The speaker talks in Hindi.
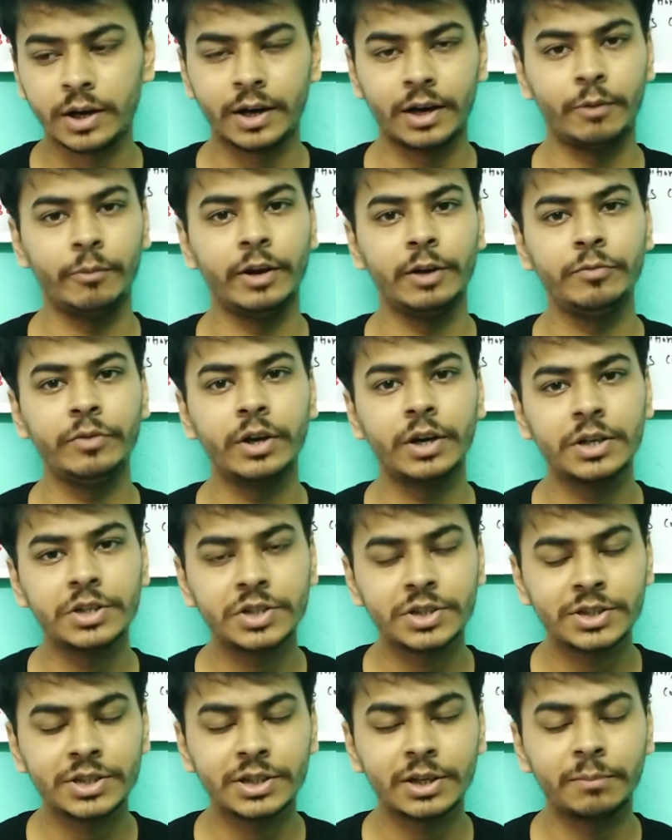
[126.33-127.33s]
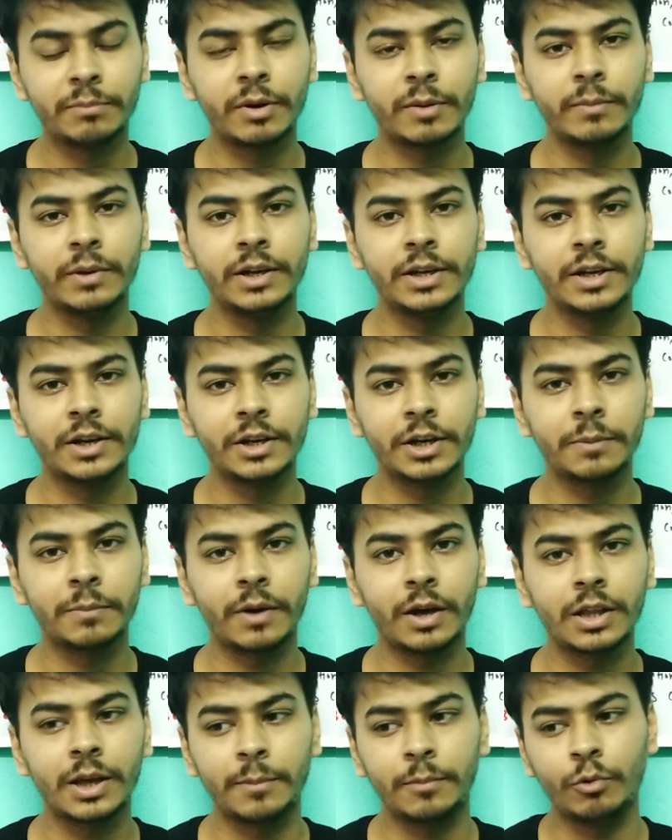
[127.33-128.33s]
वेलफेयर रजिस्ट्रेशन नंबर मिल जाने के
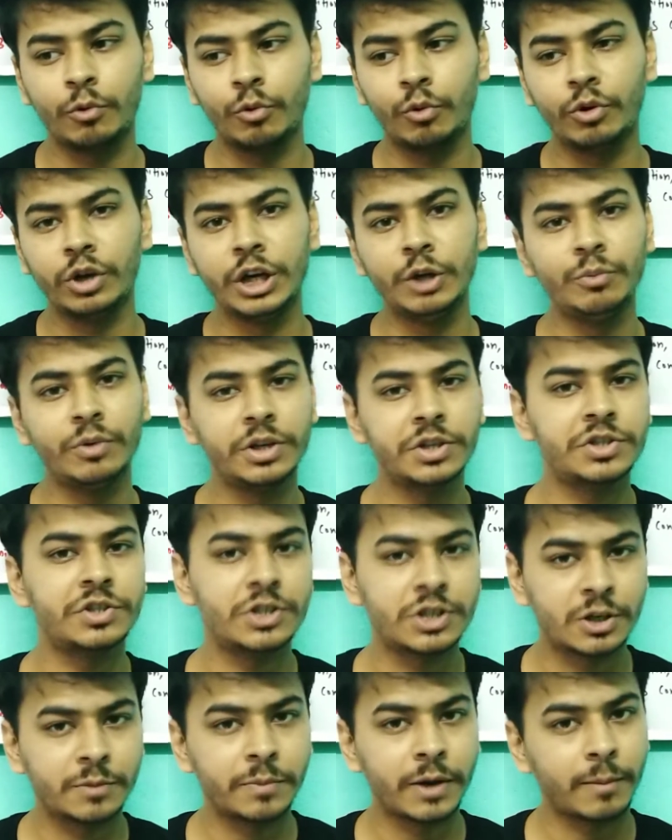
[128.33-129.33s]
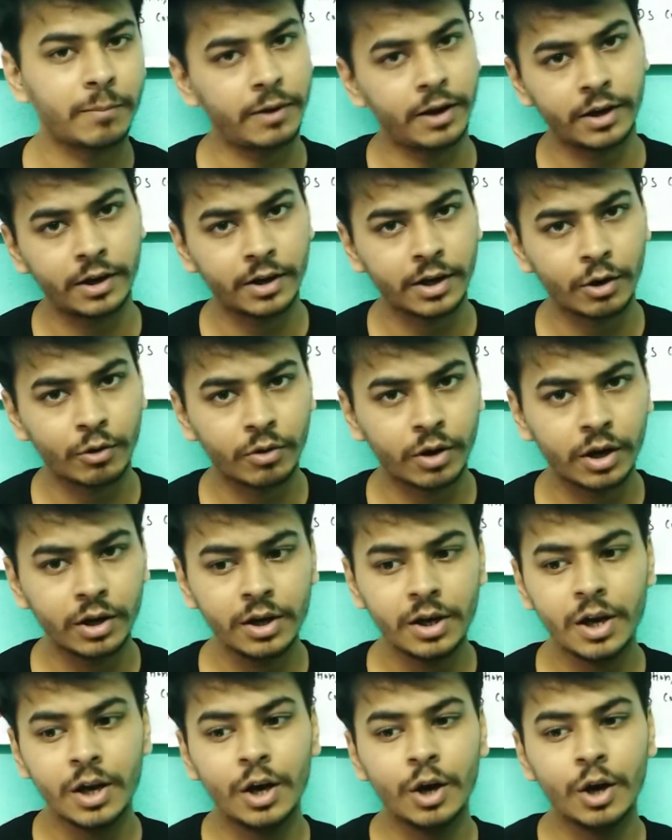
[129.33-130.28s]
बाद आप लोगों को न्यू रजिस्ट्रेशन पे अप्लाई करना होगा